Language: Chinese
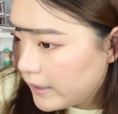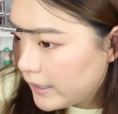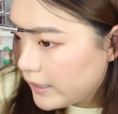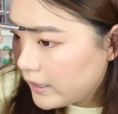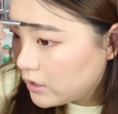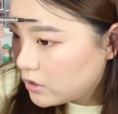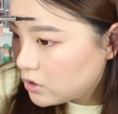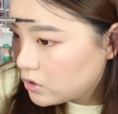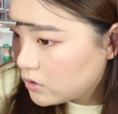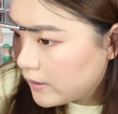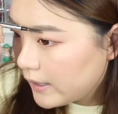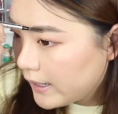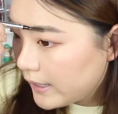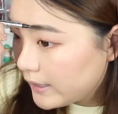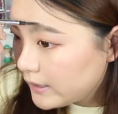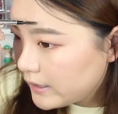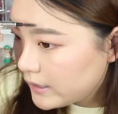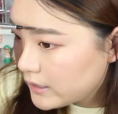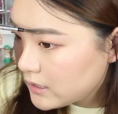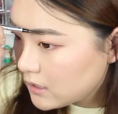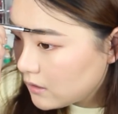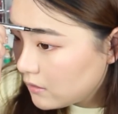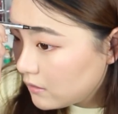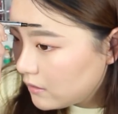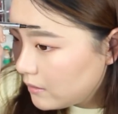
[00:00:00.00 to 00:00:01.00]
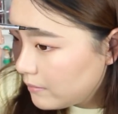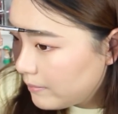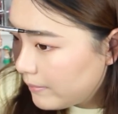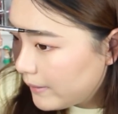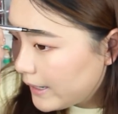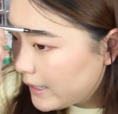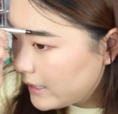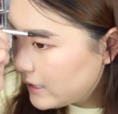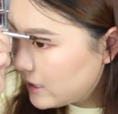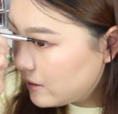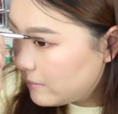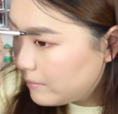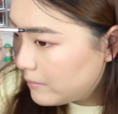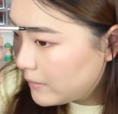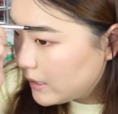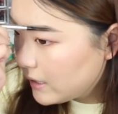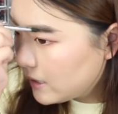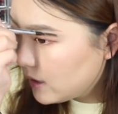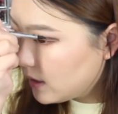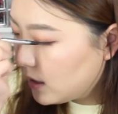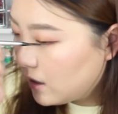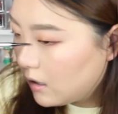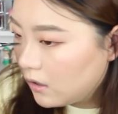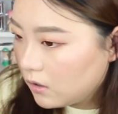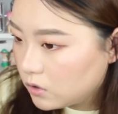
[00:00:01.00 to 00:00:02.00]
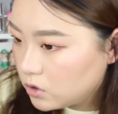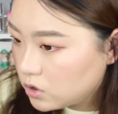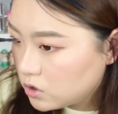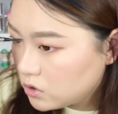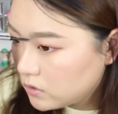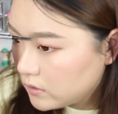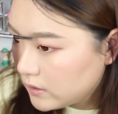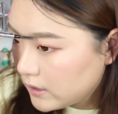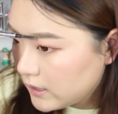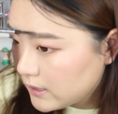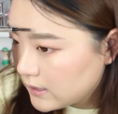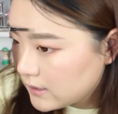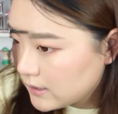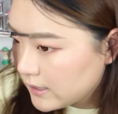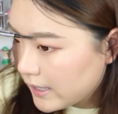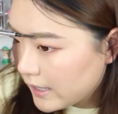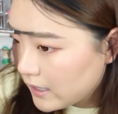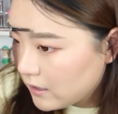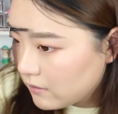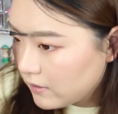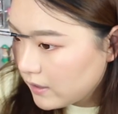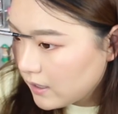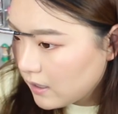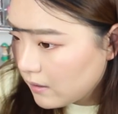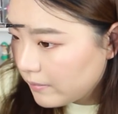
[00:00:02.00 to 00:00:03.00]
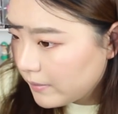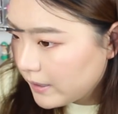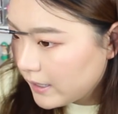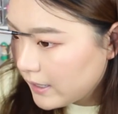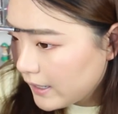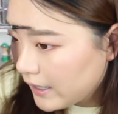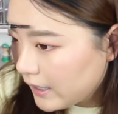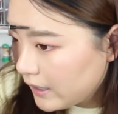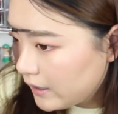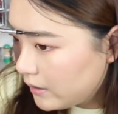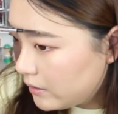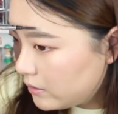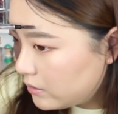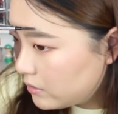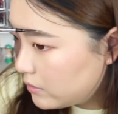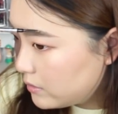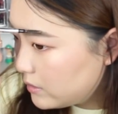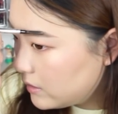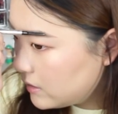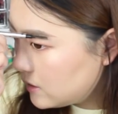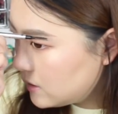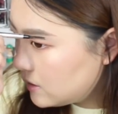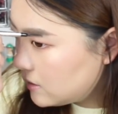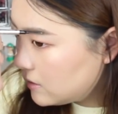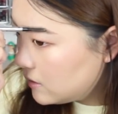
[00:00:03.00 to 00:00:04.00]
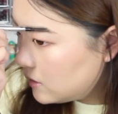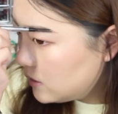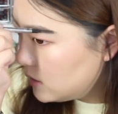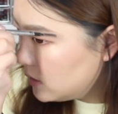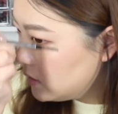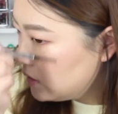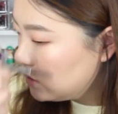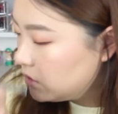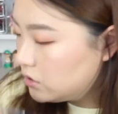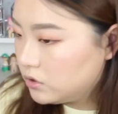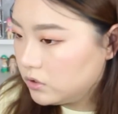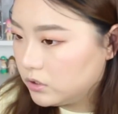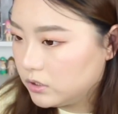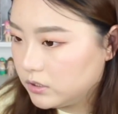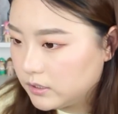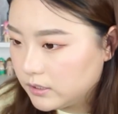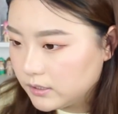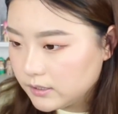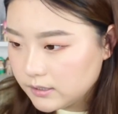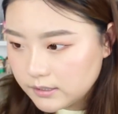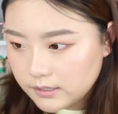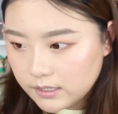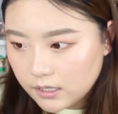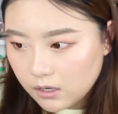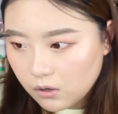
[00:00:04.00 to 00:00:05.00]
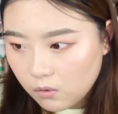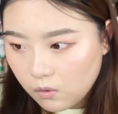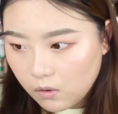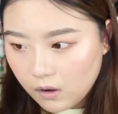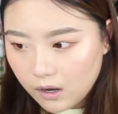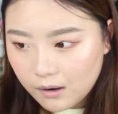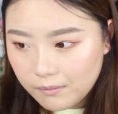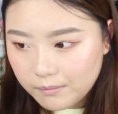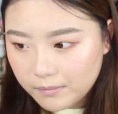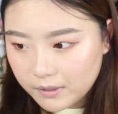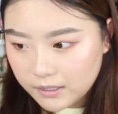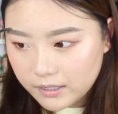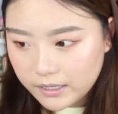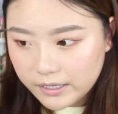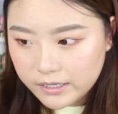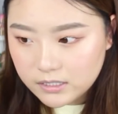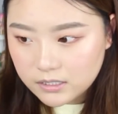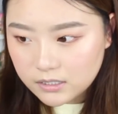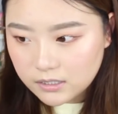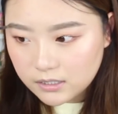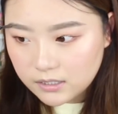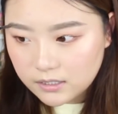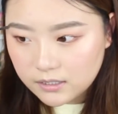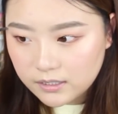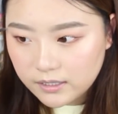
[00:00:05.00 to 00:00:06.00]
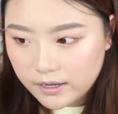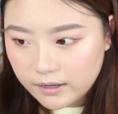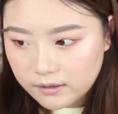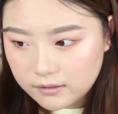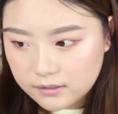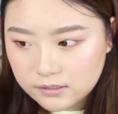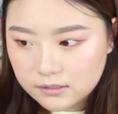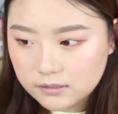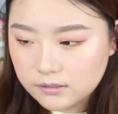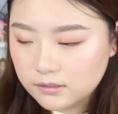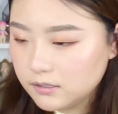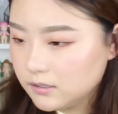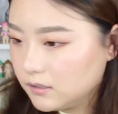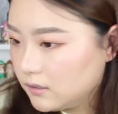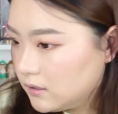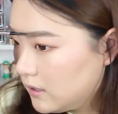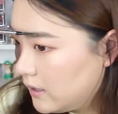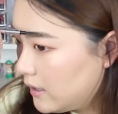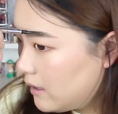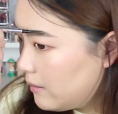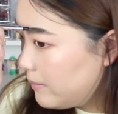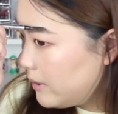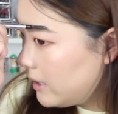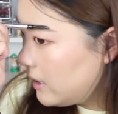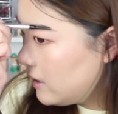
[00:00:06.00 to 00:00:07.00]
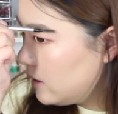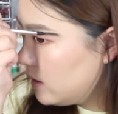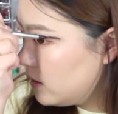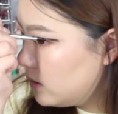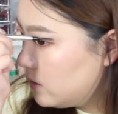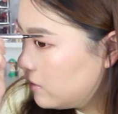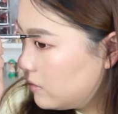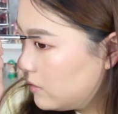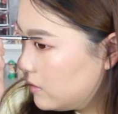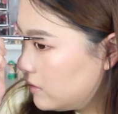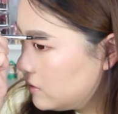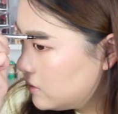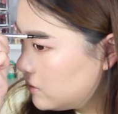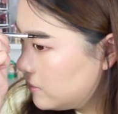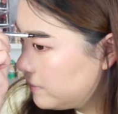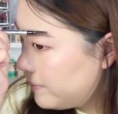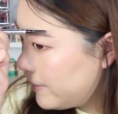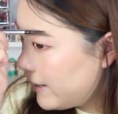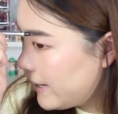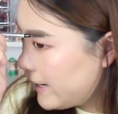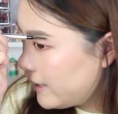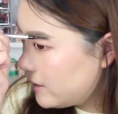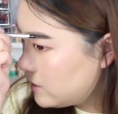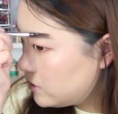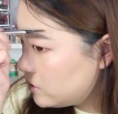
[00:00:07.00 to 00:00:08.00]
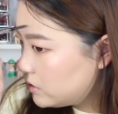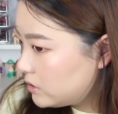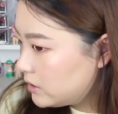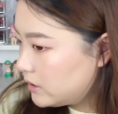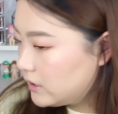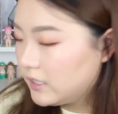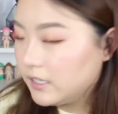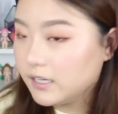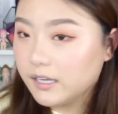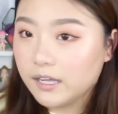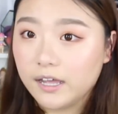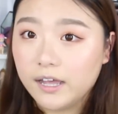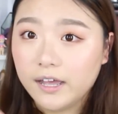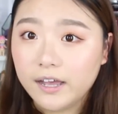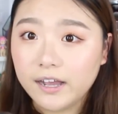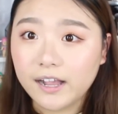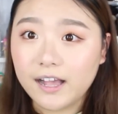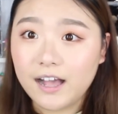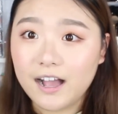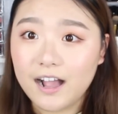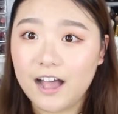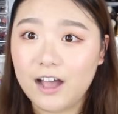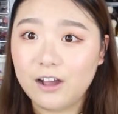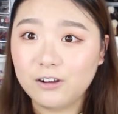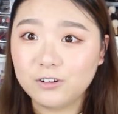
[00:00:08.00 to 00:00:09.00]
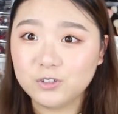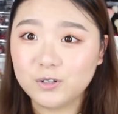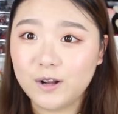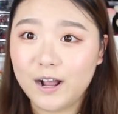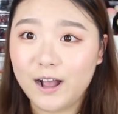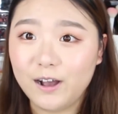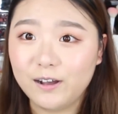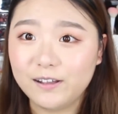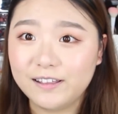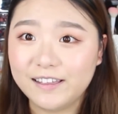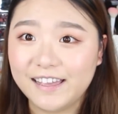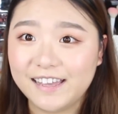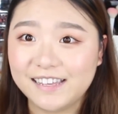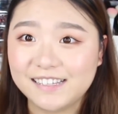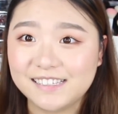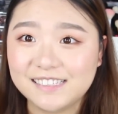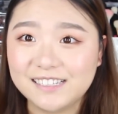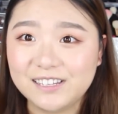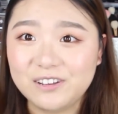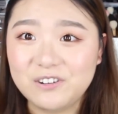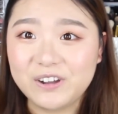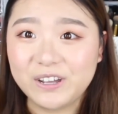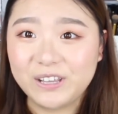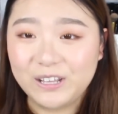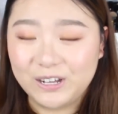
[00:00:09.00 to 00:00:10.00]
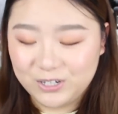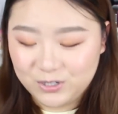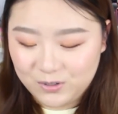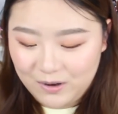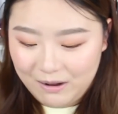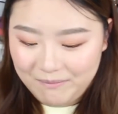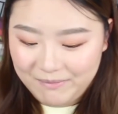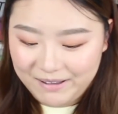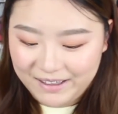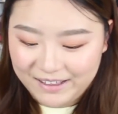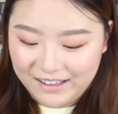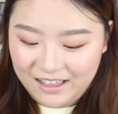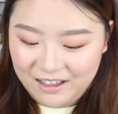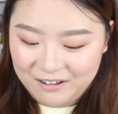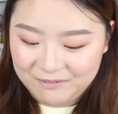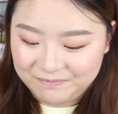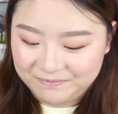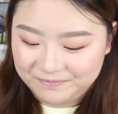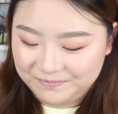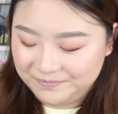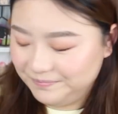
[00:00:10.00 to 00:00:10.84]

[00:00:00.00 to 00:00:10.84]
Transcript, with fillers: 眉刷再稍微把染眉膏顺一下，因为要不然它很容易。就是结块嘛，但是你一定要轻轻的，要不然很容易就把就是你刚刚刷好的颜色又给它刷没了。